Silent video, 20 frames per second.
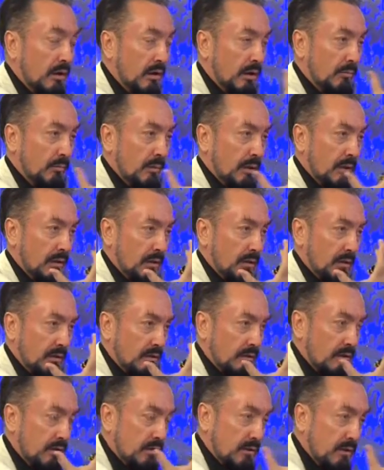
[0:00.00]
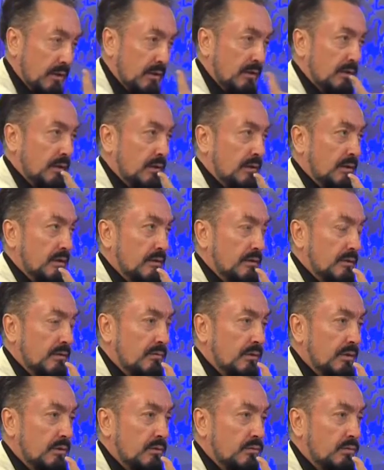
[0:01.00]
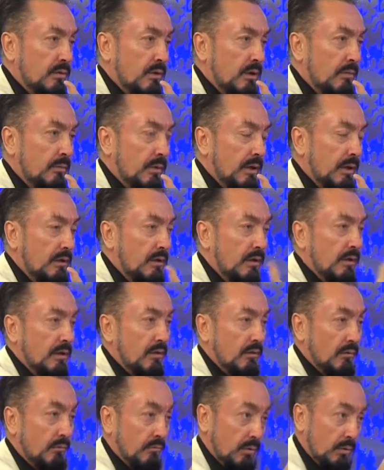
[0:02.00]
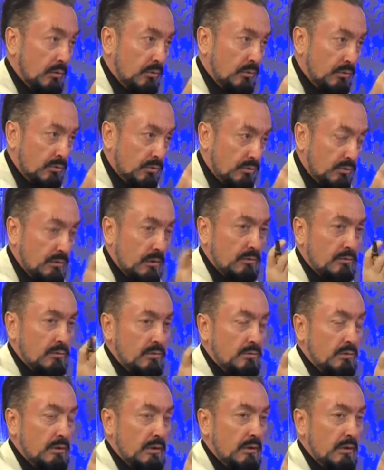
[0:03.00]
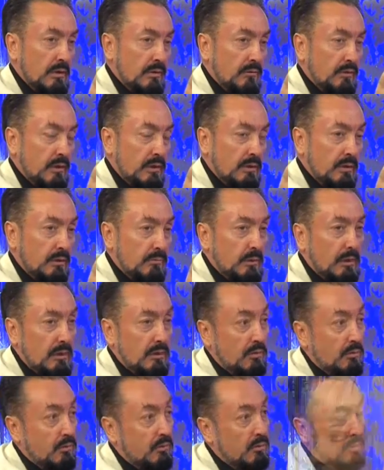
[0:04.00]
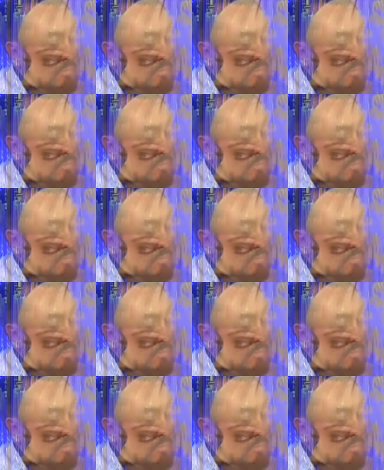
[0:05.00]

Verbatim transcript: Ama içten gelerek sevgiyi söylemek ve onu güzel sözlerle ifade etmek o